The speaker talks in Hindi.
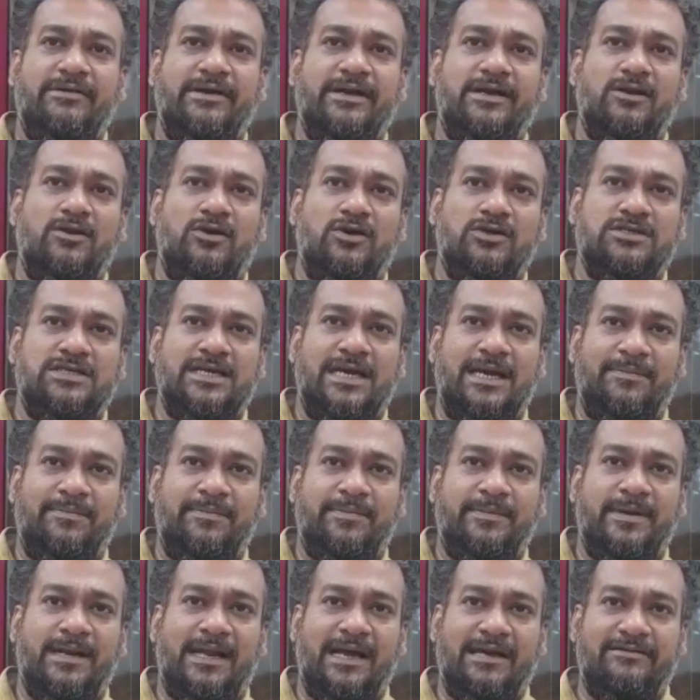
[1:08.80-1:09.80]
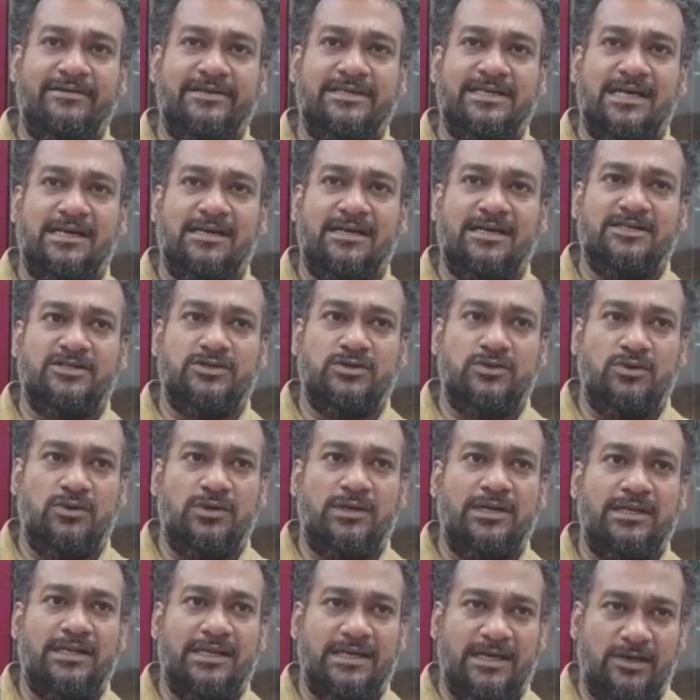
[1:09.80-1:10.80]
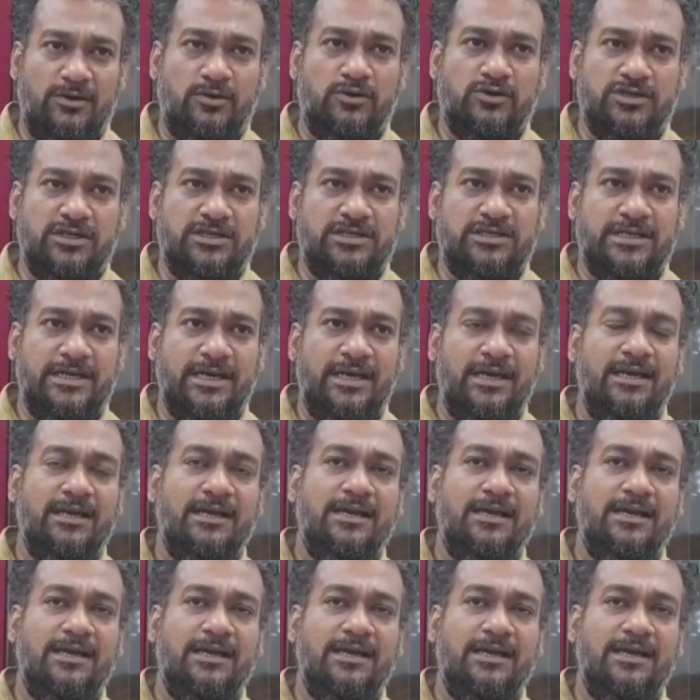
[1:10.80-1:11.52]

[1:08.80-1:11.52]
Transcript: हुए एक लॉन्च ऐप लाइव अजान का शुरू करने की कोशिश की